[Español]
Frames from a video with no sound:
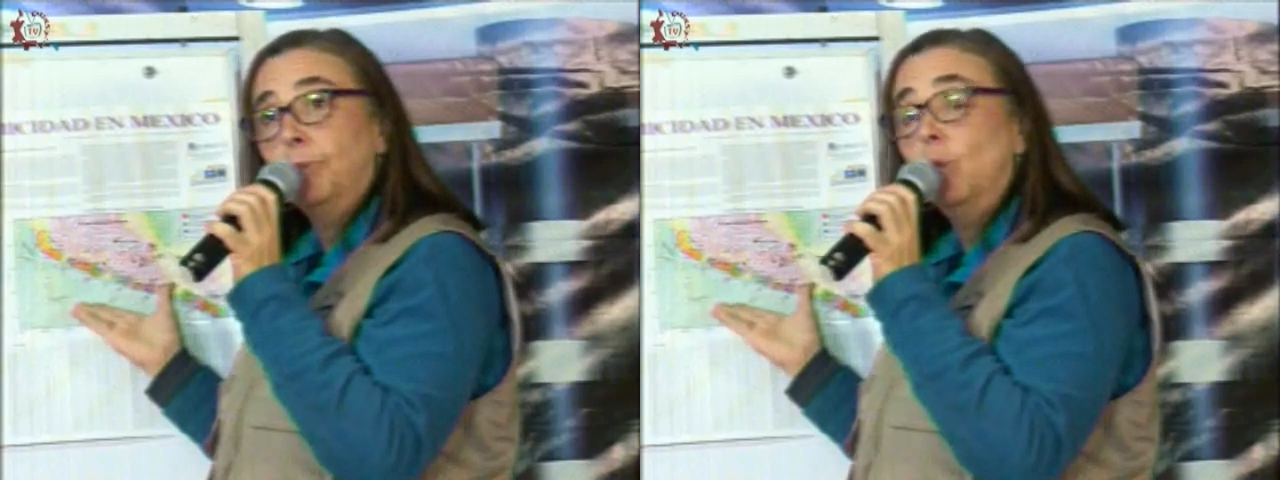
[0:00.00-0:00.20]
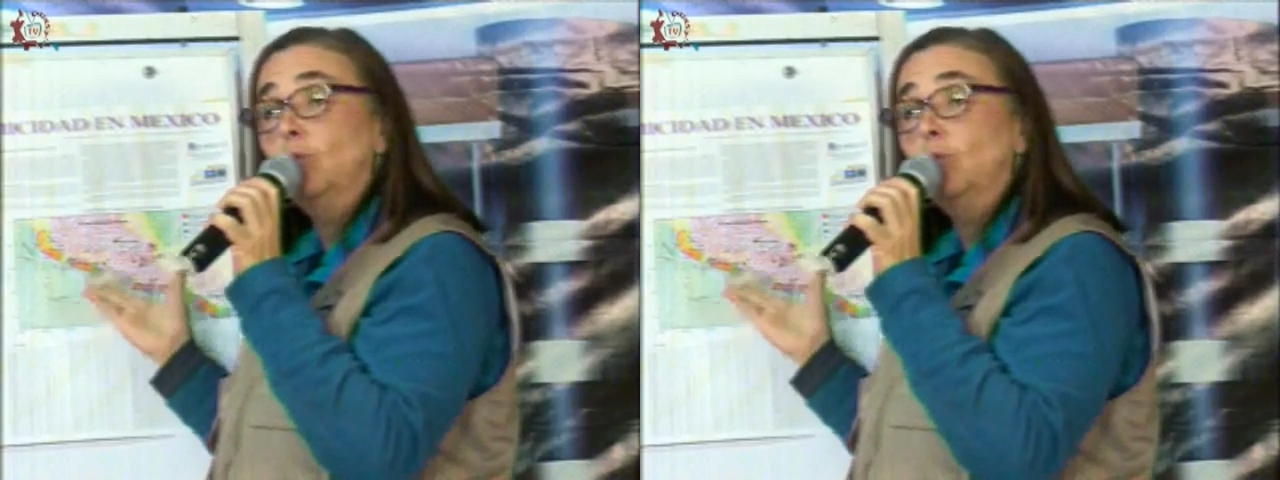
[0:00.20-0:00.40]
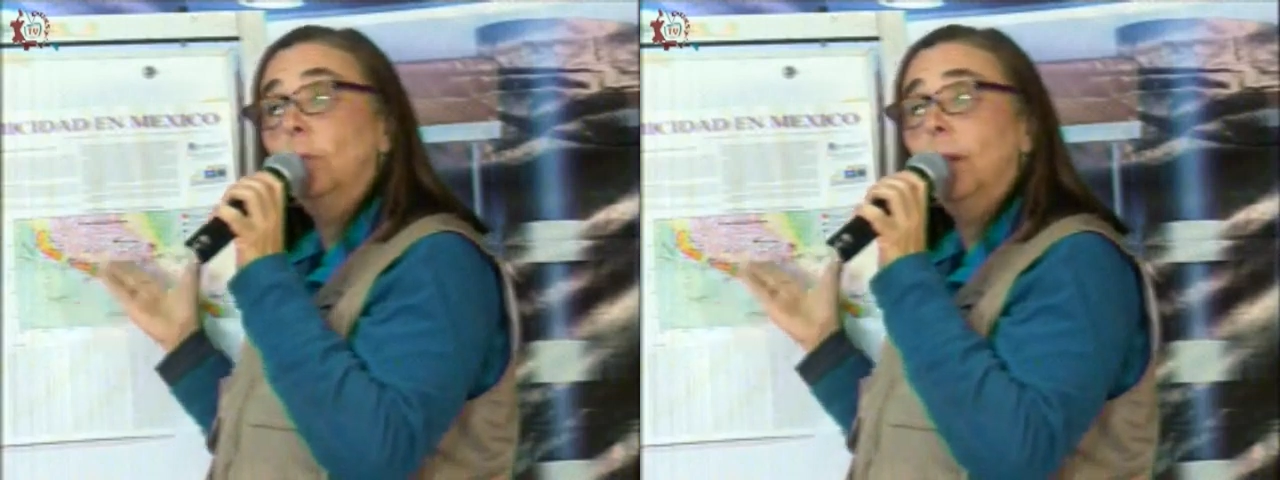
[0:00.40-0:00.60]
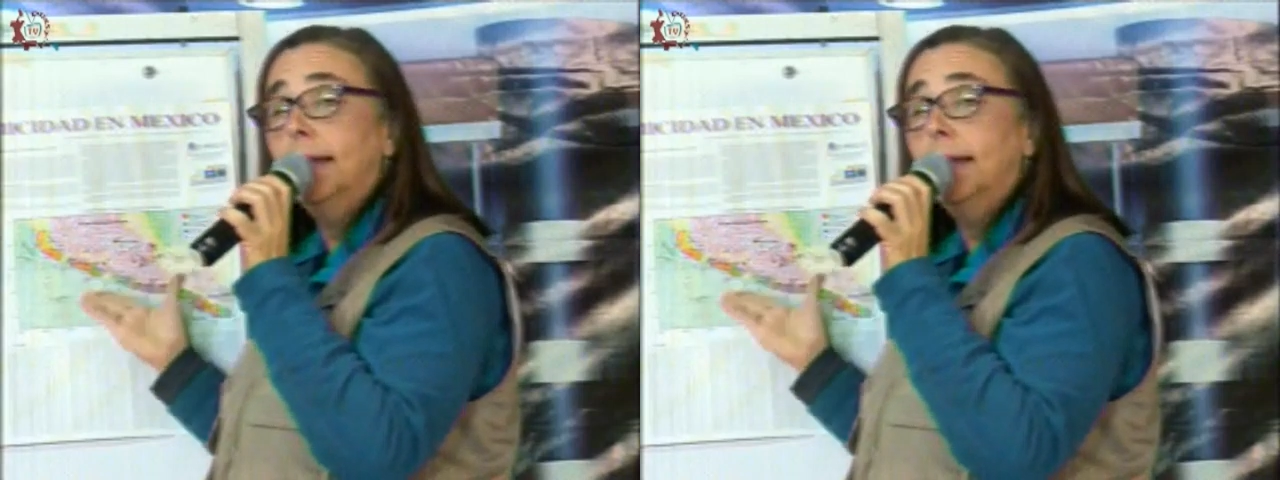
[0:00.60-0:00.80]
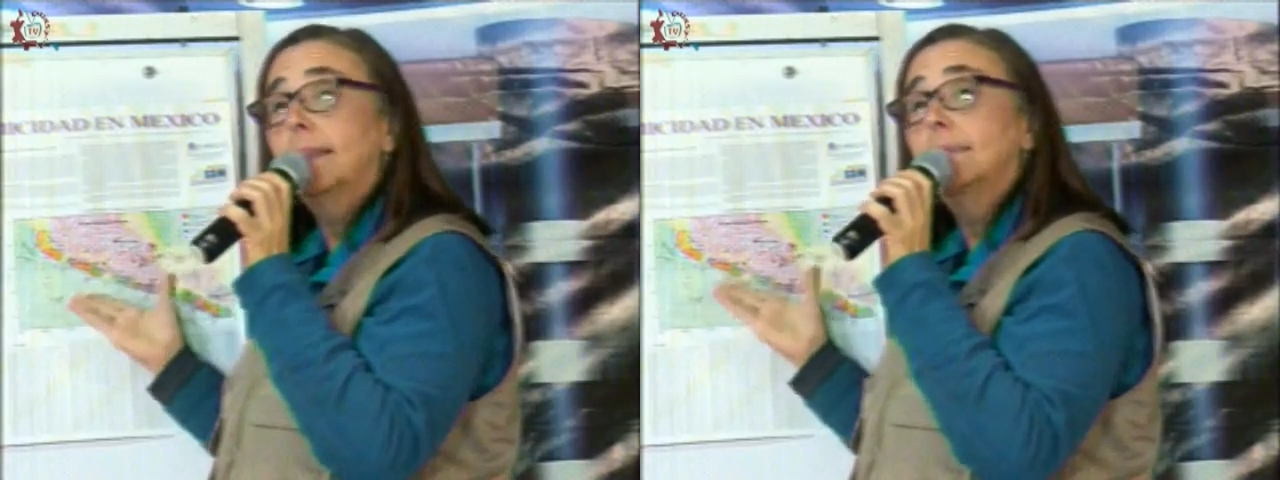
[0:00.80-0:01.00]
Nuestro
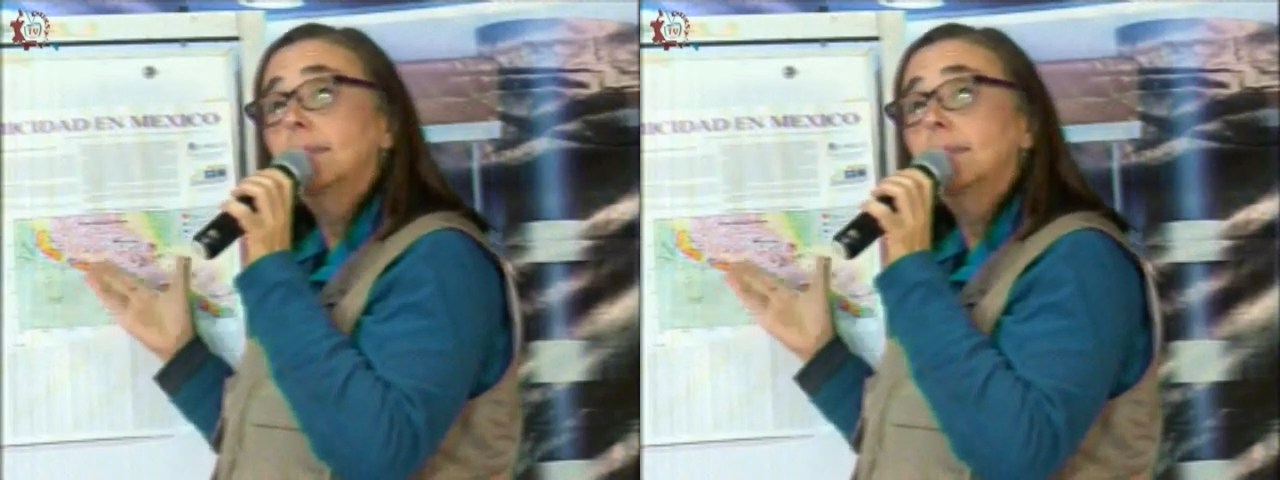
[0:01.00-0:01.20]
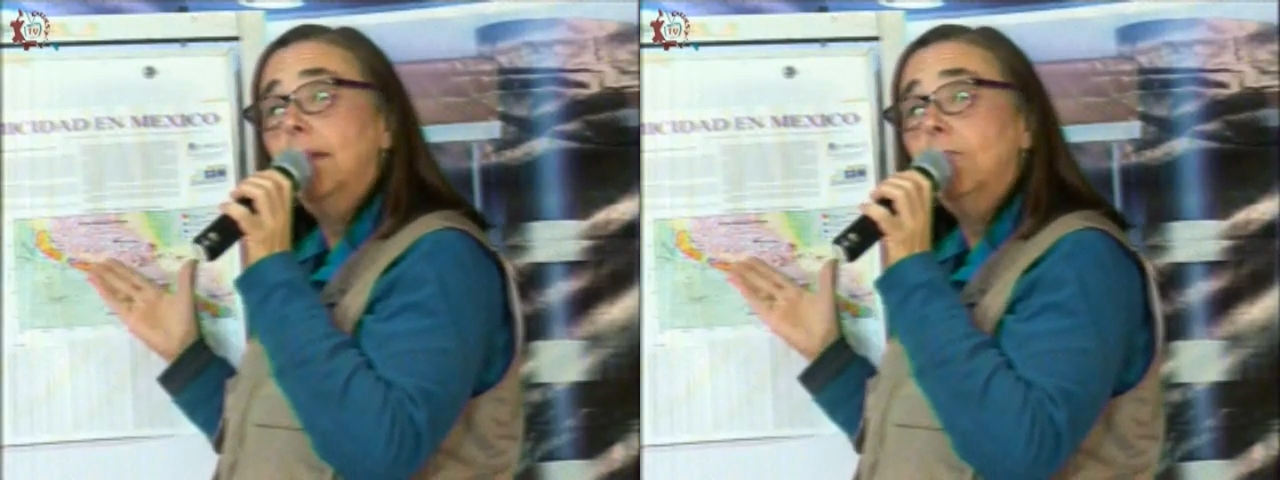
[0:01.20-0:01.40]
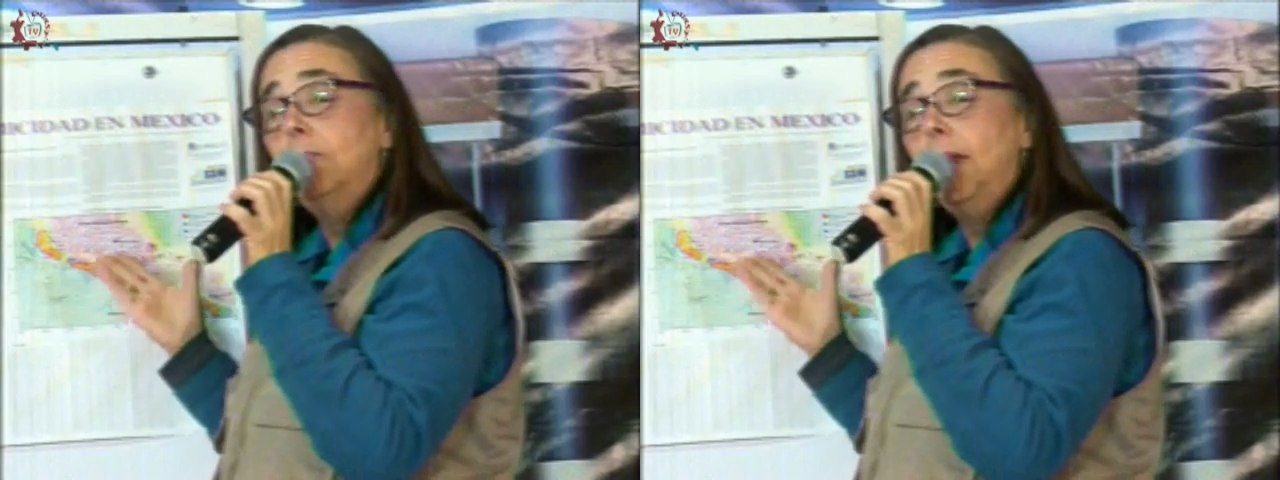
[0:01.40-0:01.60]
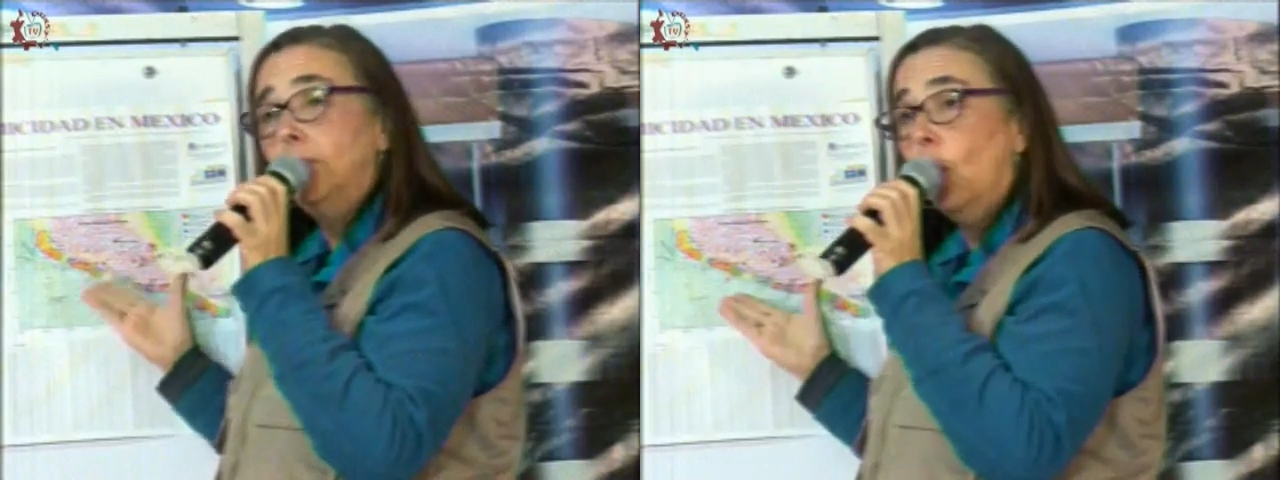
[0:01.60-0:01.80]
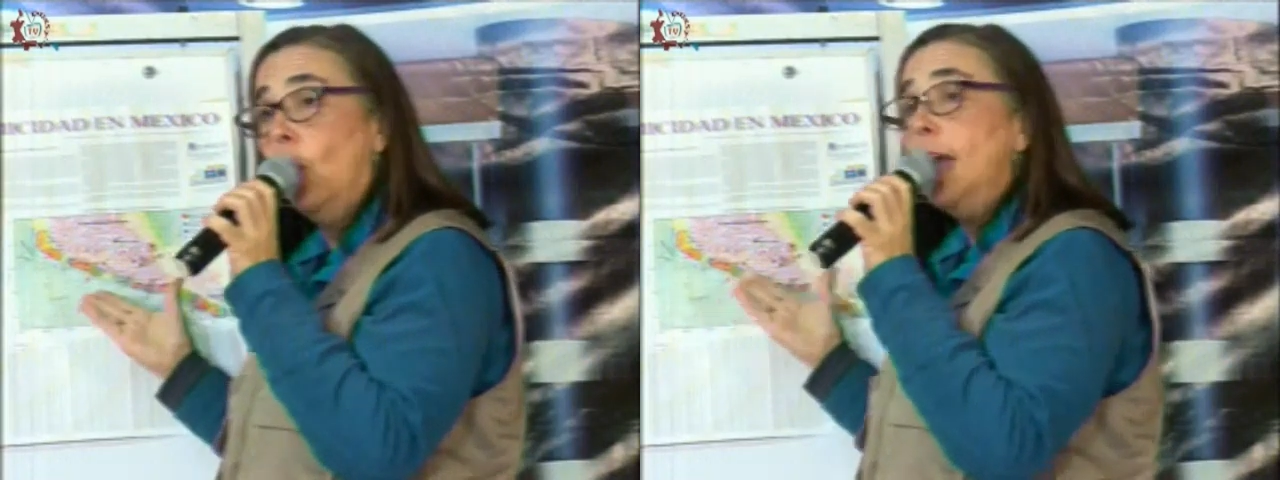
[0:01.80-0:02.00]
planeta se está
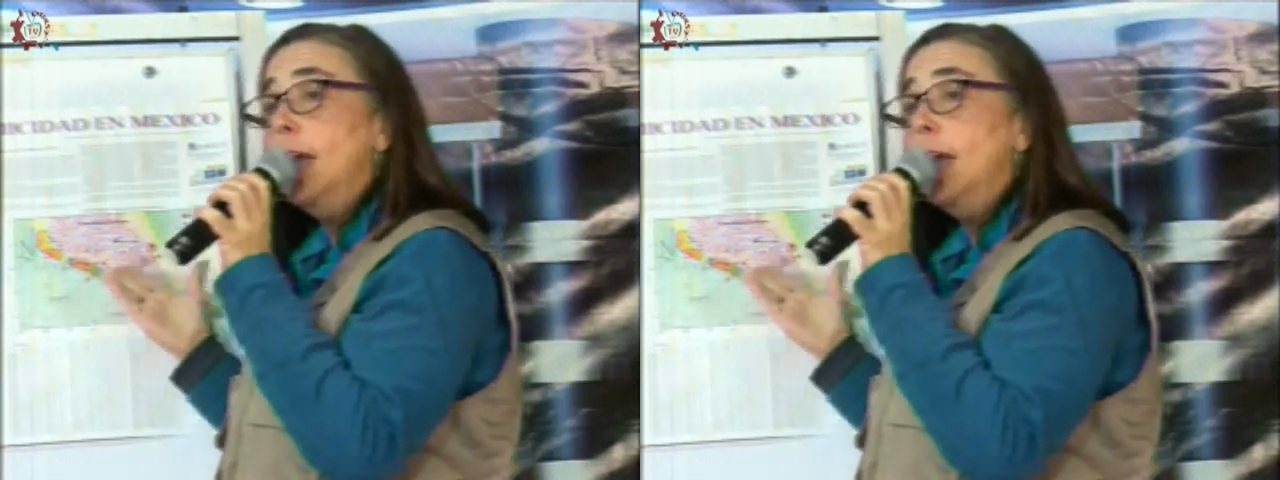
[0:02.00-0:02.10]
enfriando